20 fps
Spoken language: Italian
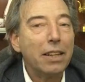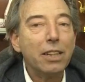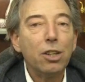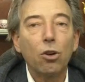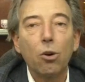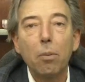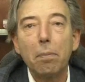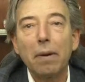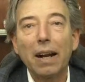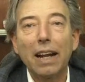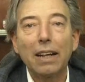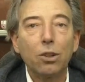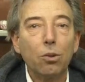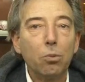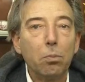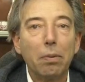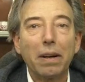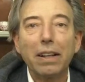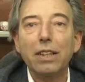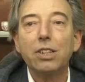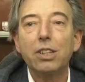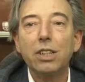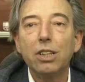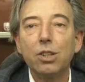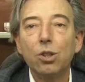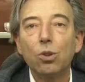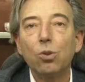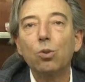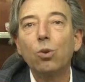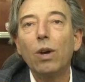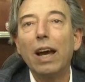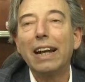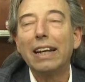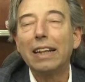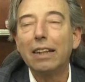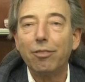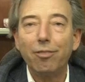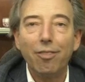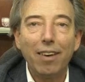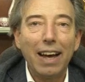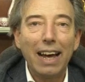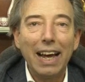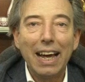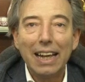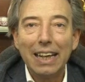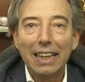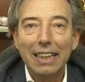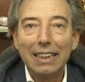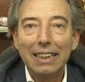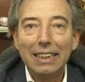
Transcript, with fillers: Io ho comprato un Precision due anni fa,